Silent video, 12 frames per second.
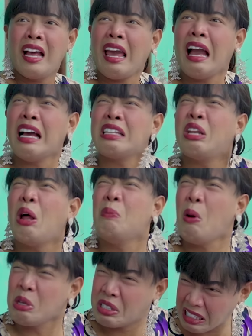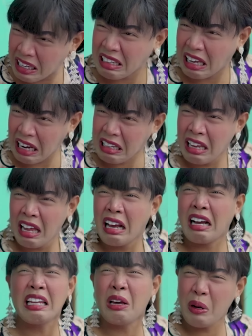kayak agak slow motion kan?
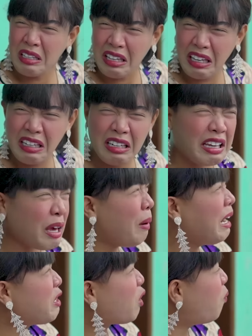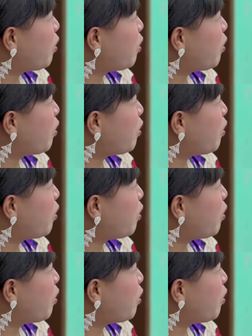karyawan ini kayak mana kau